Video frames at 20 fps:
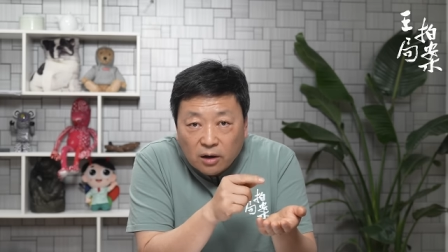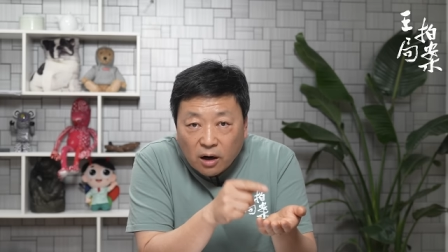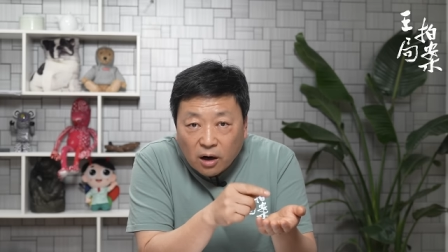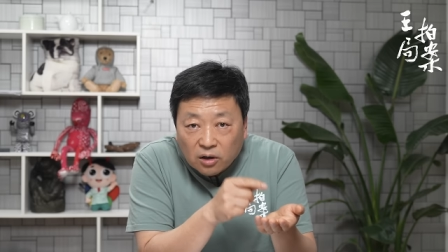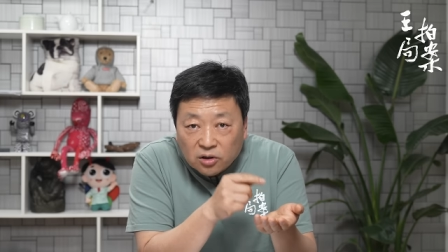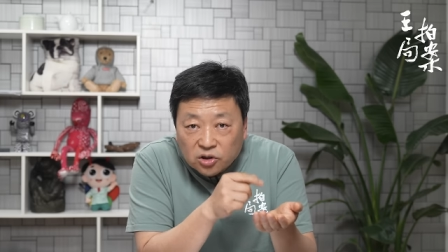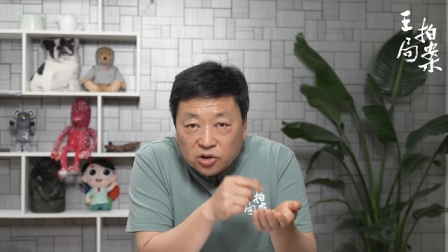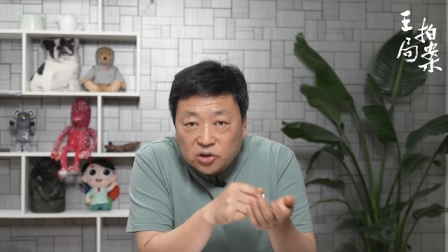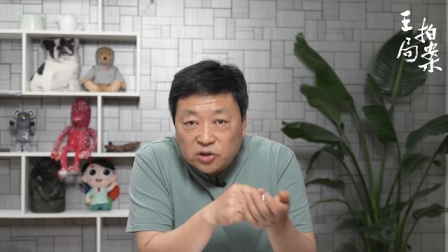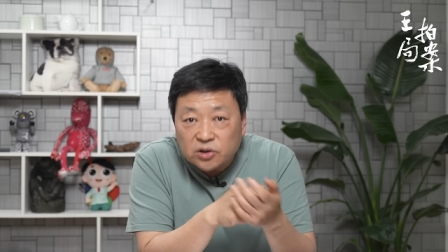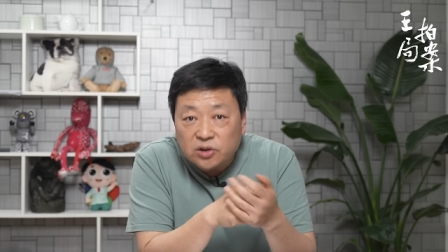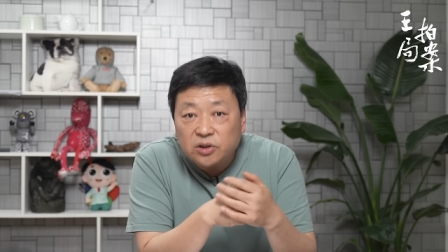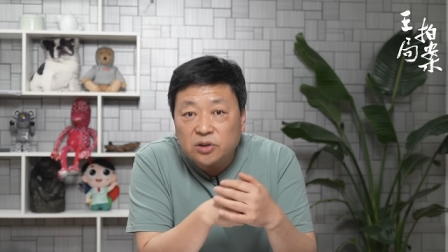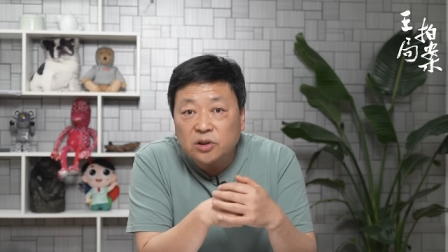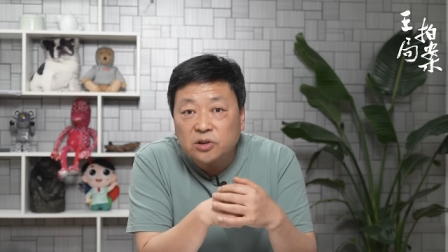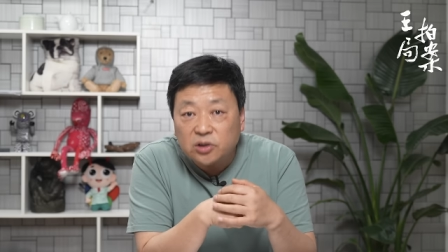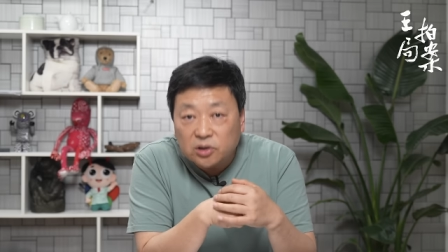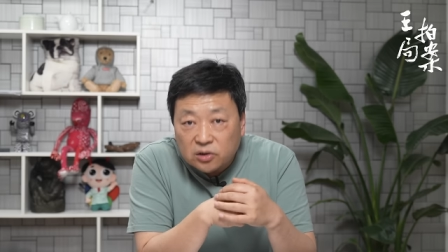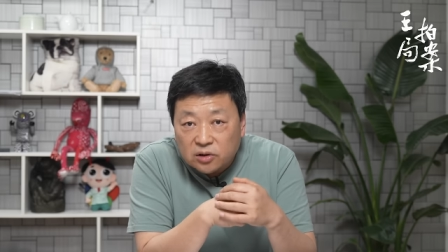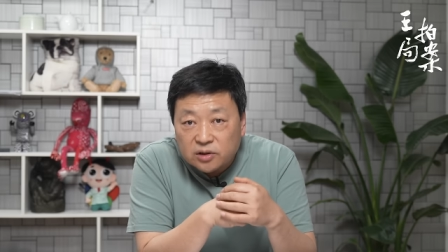二十世纪的
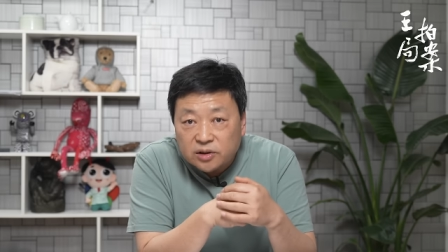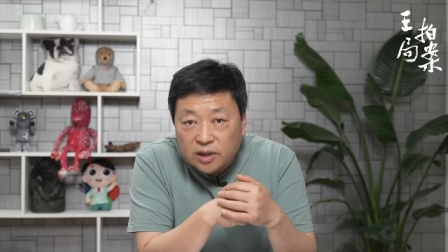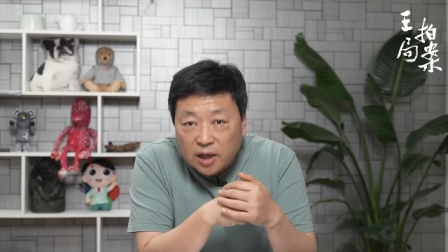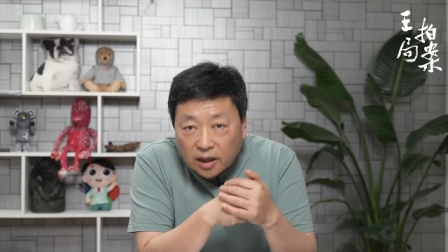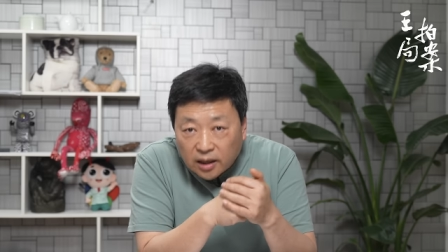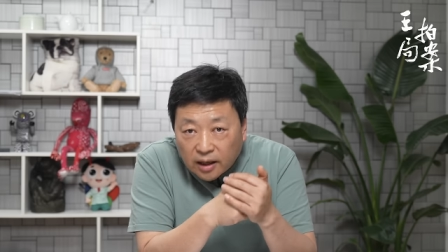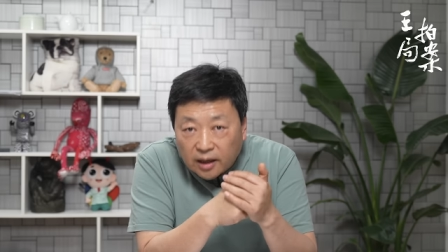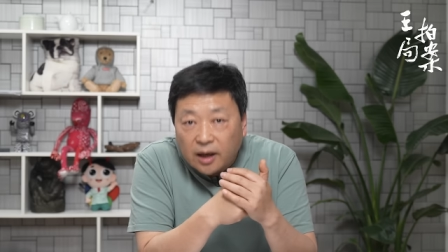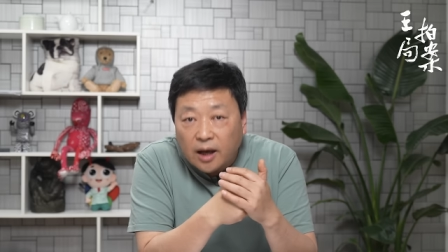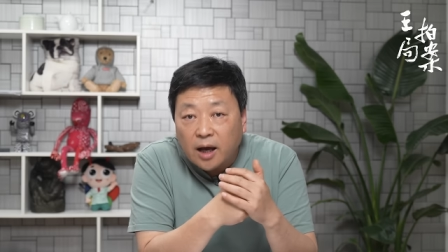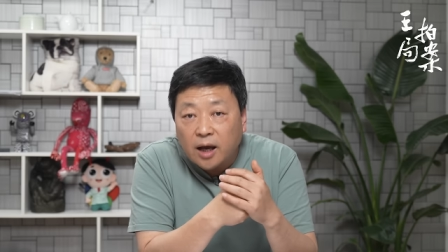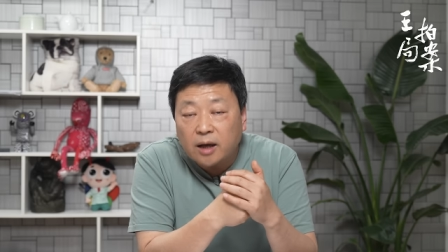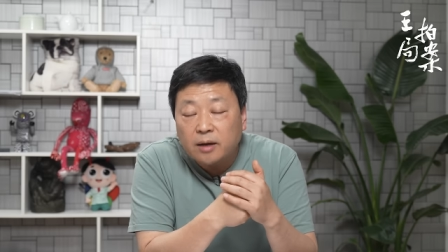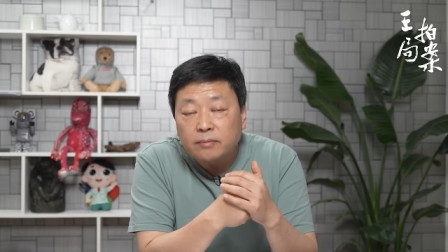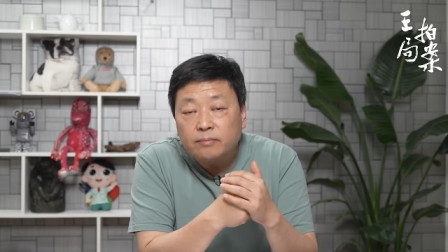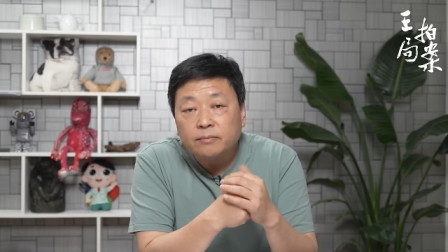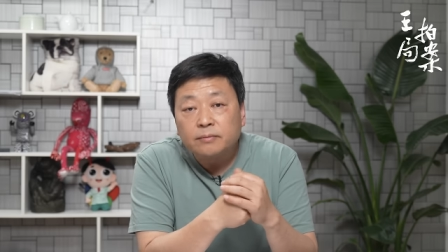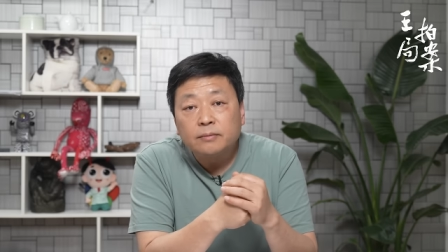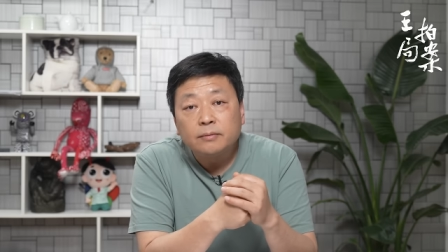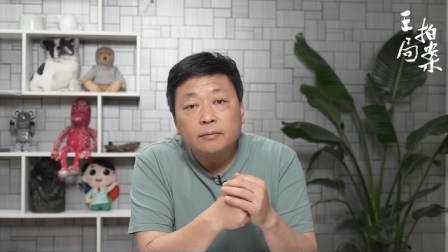政治家来看，
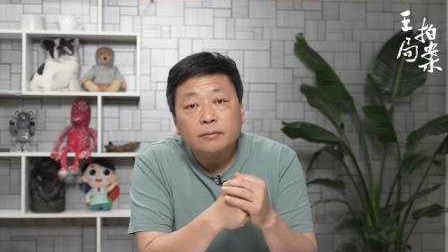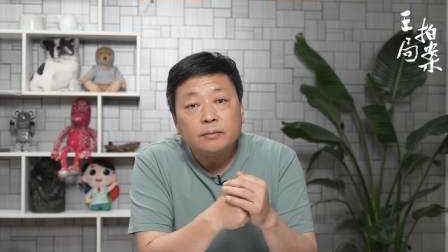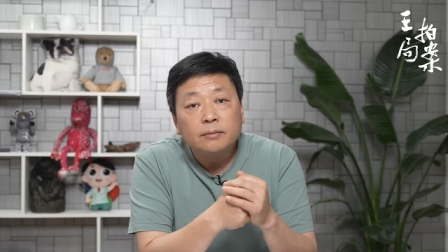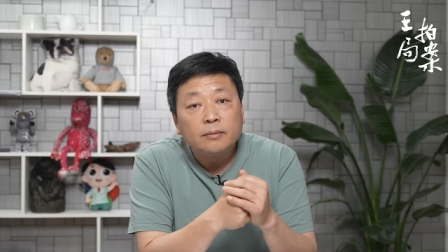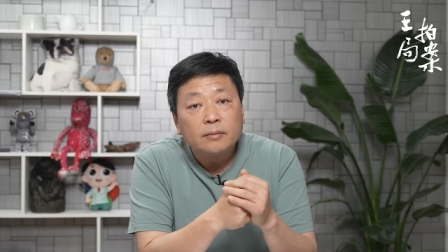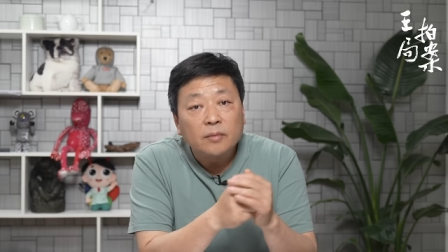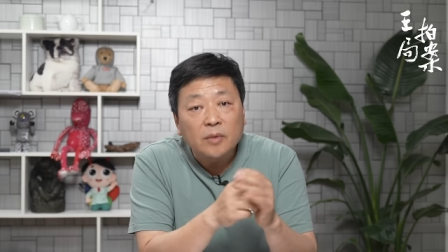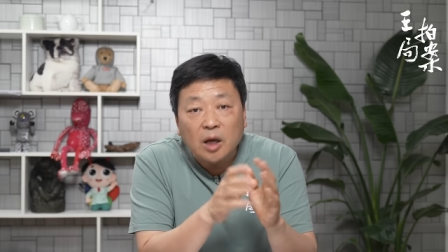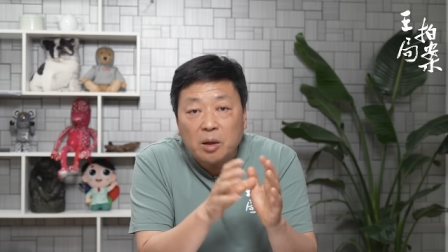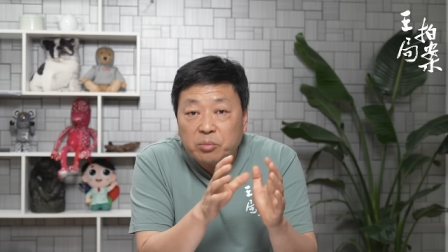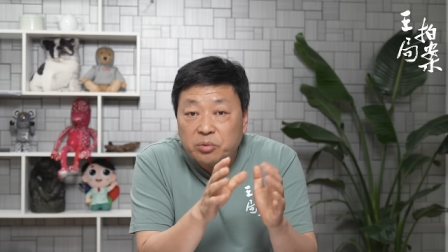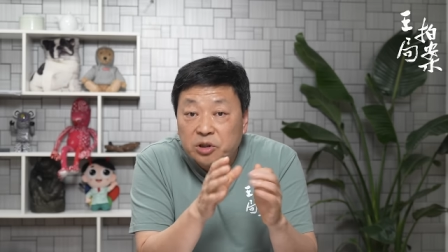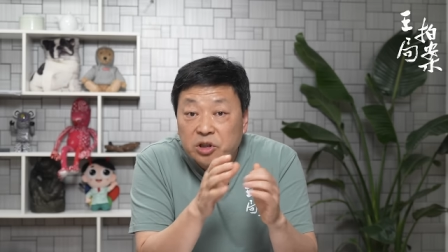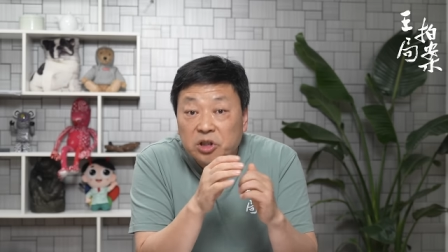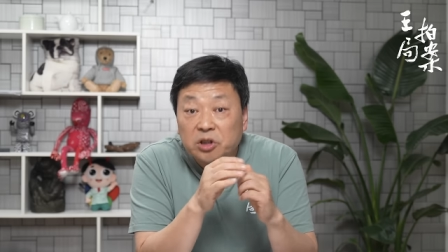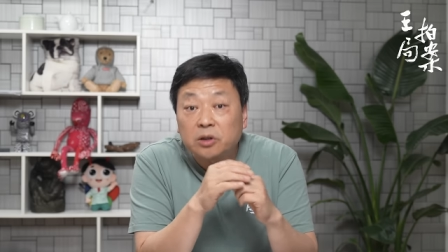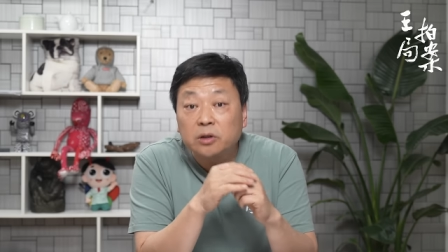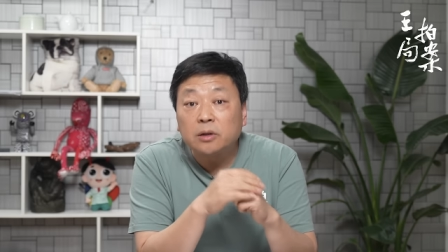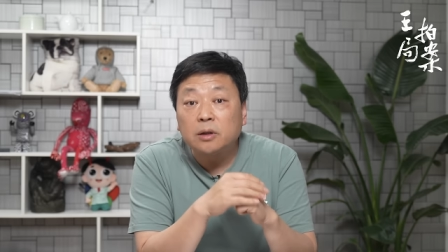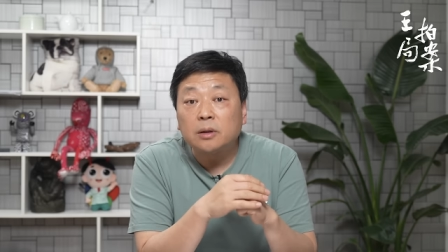他不
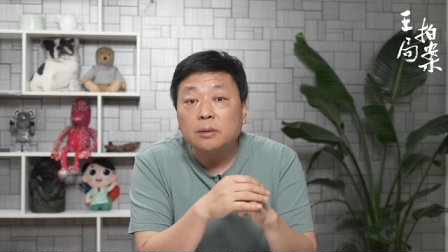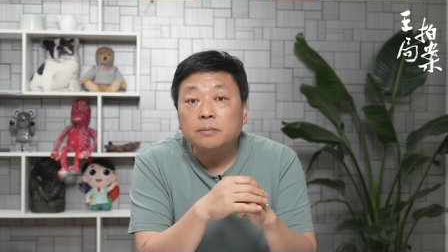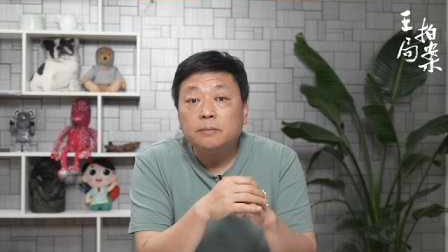及格，